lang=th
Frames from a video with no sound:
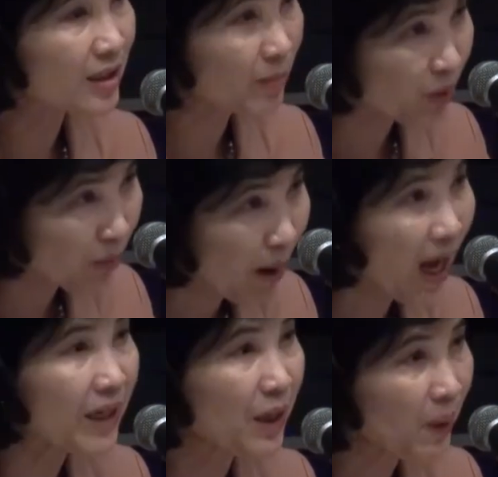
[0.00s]
จำนวน
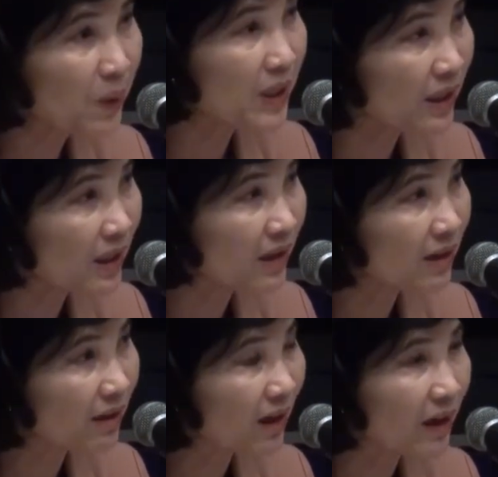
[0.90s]
มากในโลกนี้
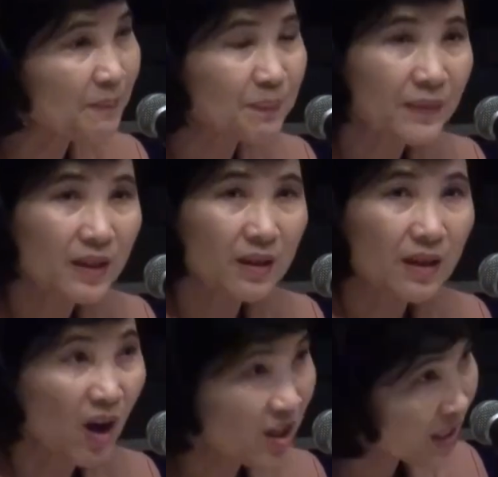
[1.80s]
นะคะ
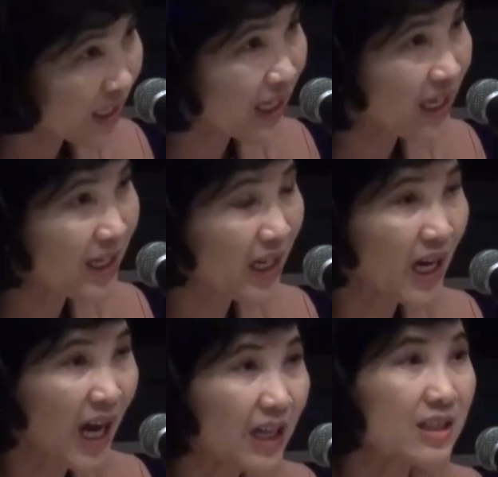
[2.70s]
ออสเตรเลียเนี่ย
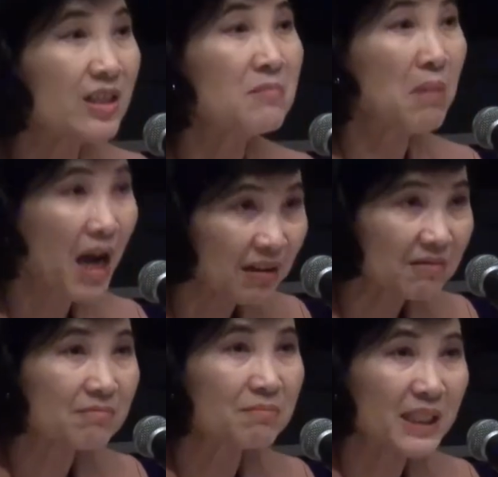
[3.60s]
ค้ากับจีนมาก
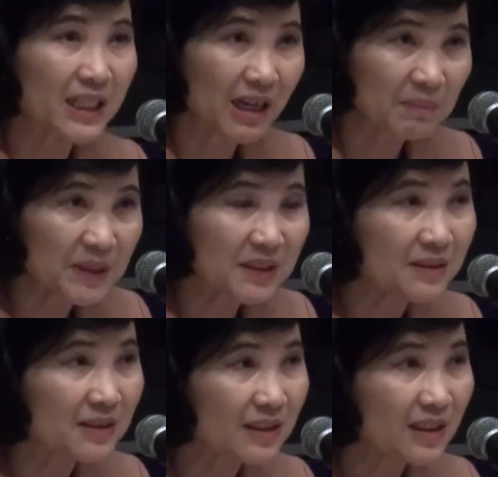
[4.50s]
เป็นอันดับหนึ่ง
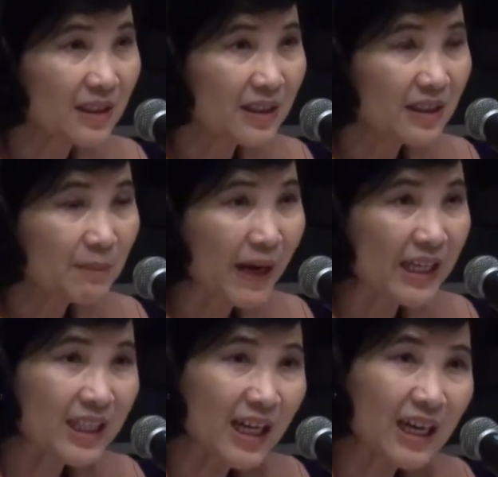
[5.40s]
ไป
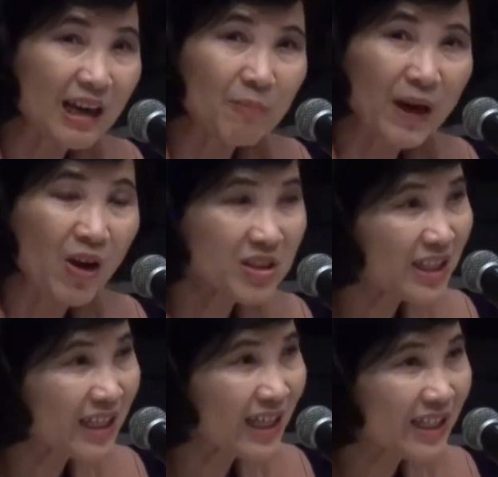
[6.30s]
ถ้าใครไปออสเต
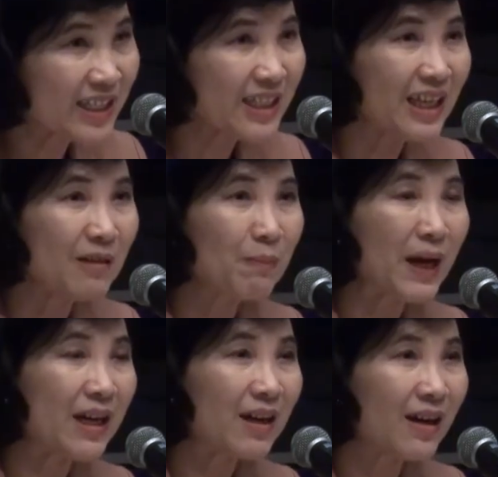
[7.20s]
รเลียดิฉันเองไป
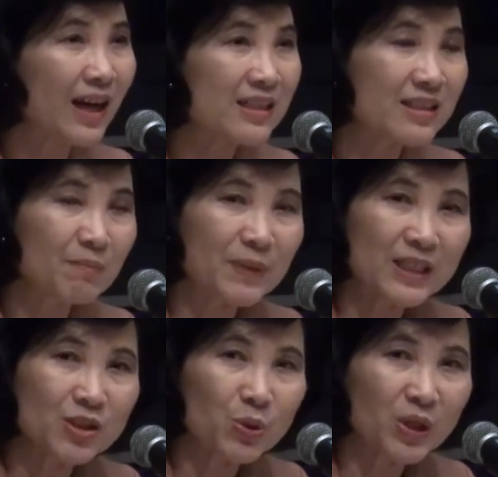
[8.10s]
ก็อาจจะเป็
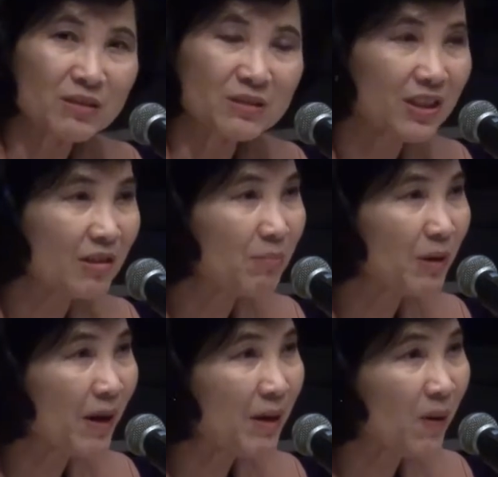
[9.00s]
นช่วงตอนนั้นไป
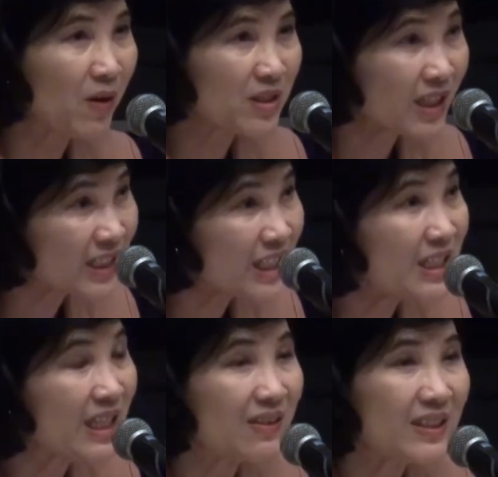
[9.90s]
พักผ่อนสักอาทิต
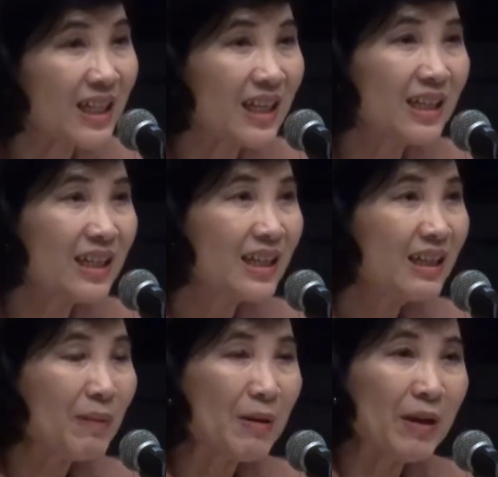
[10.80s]
ย์เดียวนะคะ
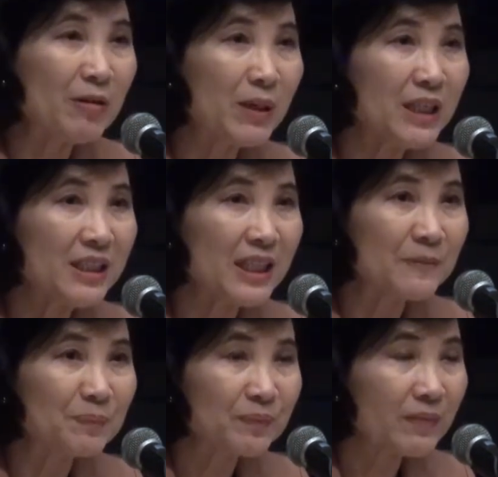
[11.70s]
ไปเมลเบิร์นเนี่ย